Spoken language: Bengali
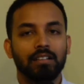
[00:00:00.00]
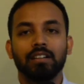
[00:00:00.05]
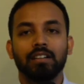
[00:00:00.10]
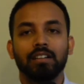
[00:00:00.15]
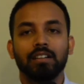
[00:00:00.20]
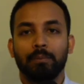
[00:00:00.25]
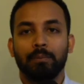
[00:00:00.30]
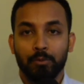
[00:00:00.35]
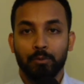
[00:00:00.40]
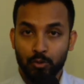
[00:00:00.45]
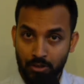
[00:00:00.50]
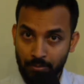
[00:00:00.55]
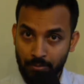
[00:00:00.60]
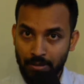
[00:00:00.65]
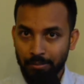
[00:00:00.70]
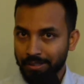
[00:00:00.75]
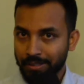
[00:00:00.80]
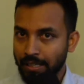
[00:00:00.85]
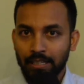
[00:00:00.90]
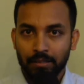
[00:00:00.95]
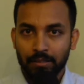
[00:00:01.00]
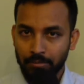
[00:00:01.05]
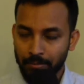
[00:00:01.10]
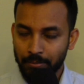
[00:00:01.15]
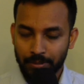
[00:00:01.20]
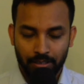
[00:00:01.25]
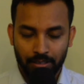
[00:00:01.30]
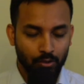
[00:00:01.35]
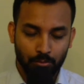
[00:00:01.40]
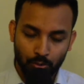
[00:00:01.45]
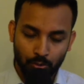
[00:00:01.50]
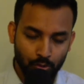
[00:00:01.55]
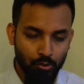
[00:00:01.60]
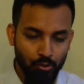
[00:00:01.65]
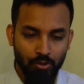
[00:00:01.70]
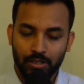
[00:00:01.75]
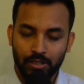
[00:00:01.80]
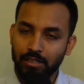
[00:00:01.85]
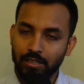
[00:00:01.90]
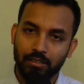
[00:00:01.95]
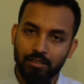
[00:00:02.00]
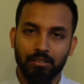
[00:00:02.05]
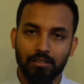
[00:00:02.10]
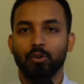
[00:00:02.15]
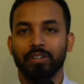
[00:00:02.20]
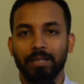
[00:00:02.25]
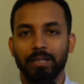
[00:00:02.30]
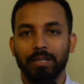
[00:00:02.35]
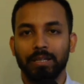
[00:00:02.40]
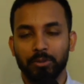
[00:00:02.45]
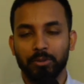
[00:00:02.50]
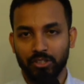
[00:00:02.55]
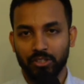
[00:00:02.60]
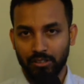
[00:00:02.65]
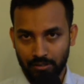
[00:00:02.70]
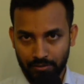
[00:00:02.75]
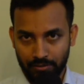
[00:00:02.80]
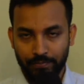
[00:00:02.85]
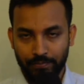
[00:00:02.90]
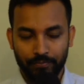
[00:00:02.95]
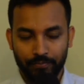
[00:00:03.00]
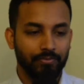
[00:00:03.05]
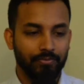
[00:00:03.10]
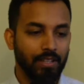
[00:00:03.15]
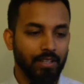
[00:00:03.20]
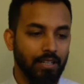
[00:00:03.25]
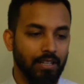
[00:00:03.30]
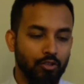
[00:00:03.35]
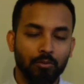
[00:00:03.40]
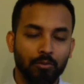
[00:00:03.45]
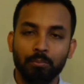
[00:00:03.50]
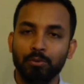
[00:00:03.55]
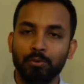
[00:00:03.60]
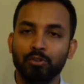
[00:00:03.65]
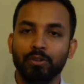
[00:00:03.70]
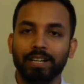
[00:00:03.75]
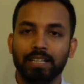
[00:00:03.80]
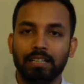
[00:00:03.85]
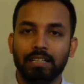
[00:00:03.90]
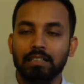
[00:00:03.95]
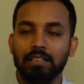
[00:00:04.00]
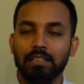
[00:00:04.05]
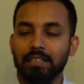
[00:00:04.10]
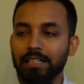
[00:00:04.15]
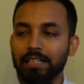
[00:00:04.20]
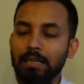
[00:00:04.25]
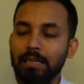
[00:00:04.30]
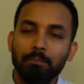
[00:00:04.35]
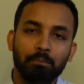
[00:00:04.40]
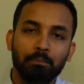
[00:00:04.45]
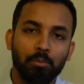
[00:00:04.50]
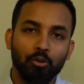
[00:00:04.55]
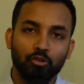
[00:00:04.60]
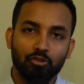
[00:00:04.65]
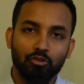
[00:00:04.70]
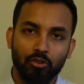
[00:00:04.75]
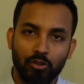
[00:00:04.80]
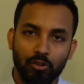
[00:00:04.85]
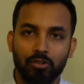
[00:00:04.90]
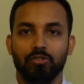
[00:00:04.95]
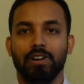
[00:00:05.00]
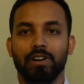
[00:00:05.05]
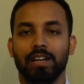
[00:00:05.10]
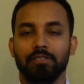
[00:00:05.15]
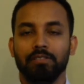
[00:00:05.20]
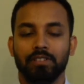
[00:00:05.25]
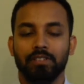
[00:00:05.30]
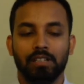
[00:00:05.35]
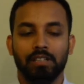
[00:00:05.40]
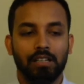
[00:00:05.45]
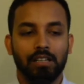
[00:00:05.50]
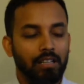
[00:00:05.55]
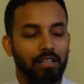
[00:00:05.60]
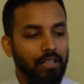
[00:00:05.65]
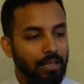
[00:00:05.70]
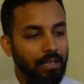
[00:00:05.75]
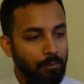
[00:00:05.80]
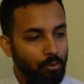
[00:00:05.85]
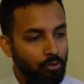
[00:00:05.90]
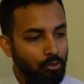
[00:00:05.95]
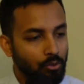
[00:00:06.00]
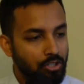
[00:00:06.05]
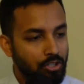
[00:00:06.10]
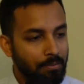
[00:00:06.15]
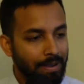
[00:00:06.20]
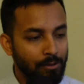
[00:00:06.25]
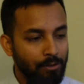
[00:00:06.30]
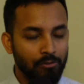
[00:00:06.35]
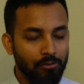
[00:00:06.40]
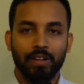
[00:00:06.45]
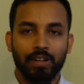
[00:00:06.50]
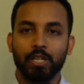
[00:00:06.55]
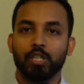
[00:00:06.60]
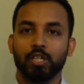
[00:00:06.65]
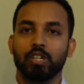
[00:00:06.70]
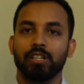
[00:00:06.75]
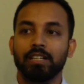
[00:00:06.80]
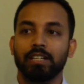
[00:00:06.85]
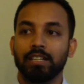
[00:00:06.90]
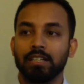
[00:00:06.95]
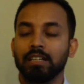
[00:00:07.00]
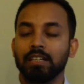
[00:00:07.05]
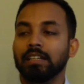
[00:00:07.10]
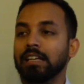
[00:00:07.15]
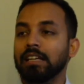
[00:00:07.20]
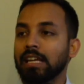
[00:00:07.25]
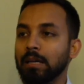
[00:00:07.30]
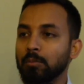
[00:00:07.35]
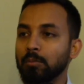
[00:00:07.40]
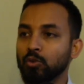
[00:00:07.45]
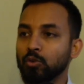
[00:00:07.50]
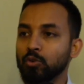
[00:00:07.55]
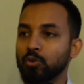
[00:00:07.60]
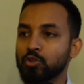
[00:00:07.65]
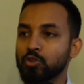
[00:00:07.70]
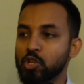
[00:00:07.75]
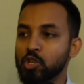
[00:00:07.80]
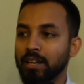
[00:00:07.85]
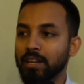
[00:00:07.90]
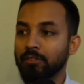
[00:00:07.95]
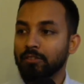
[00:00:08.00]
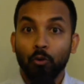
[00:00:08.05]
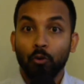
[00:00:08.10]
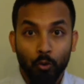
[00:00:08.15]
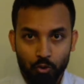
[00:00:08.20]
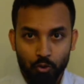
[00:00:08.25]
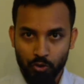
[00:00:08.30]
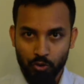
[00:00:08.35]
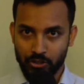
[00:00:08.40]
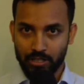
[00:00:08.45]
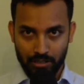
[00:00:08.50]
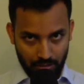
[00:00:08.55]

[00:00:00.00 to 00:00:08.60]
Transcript: আপনি যদি ভেবে থাকেন ব্যাপারটা এরকম নয় ইউ আর আন্ডার দ্য রং ইমপ্রেশন এটা সম্পূর্ণটা একটা ইম্পোস্ট কন্ট্রাইভড এবং হচ্ছে ম্যানুফ্যাকচার্ড এবং হচ্ছে ফোর্সড